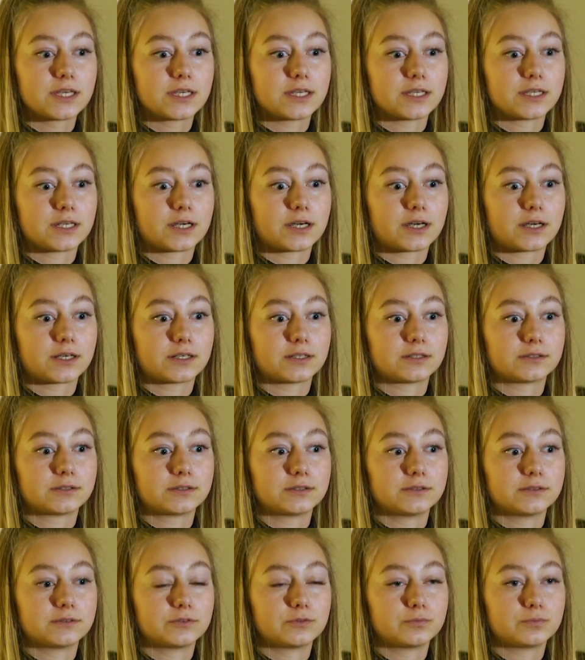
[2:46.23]
Я
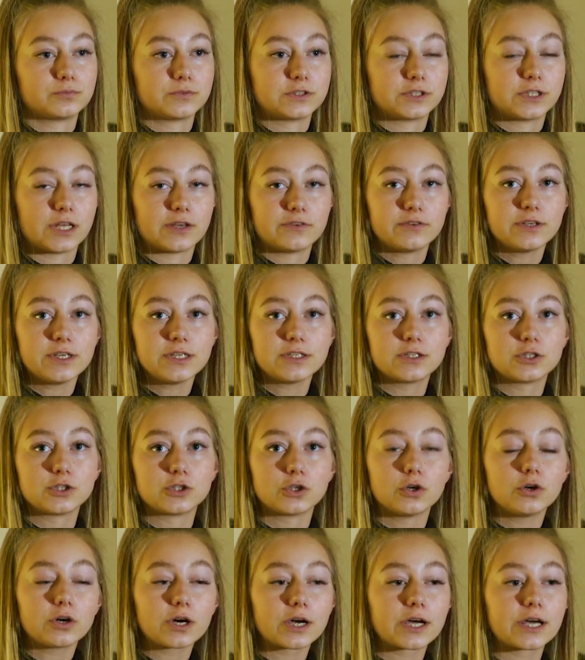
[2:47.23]
давить,
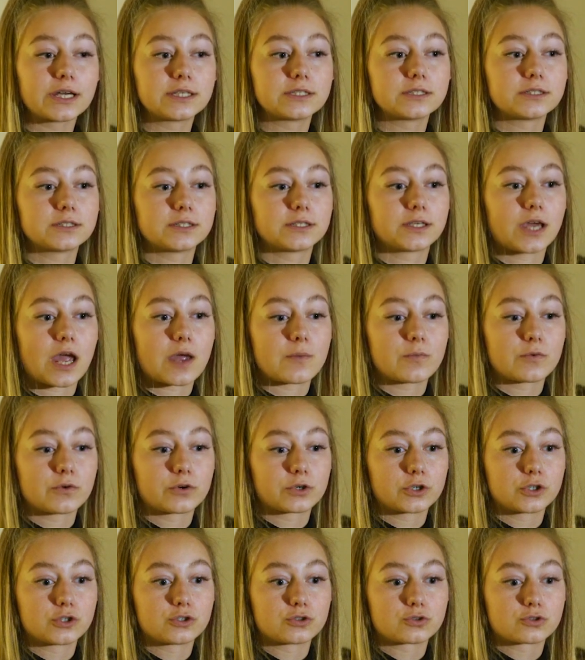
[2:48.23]
дергать, я ему
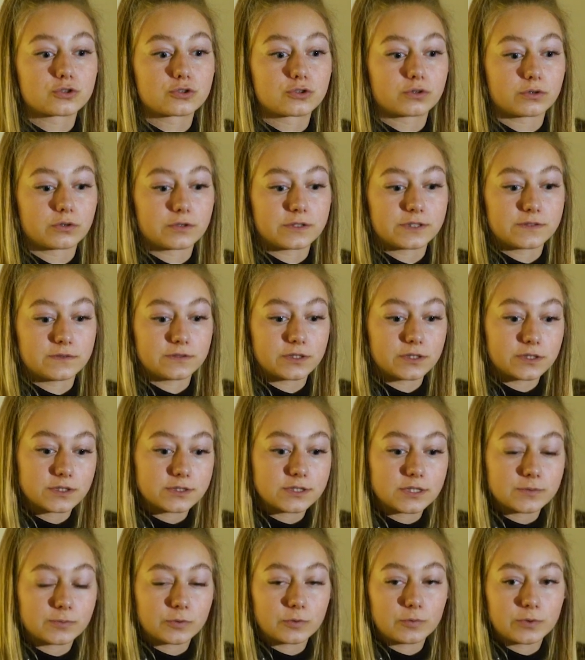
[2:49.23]
кричу, что
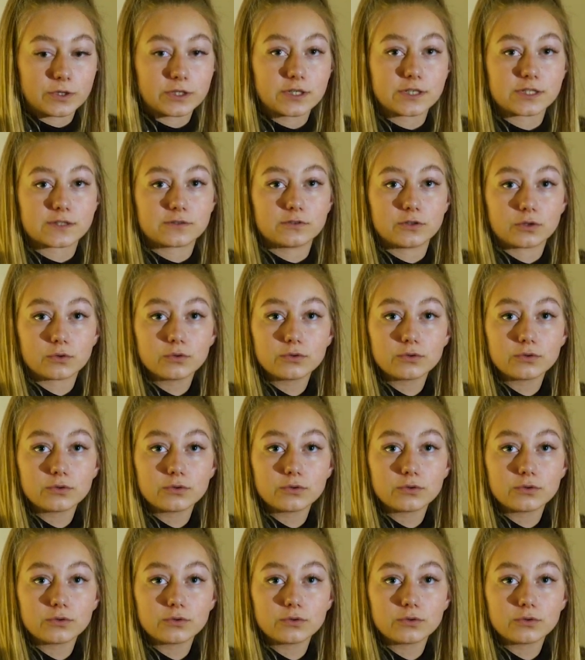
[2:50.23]
извинись типа уберите свои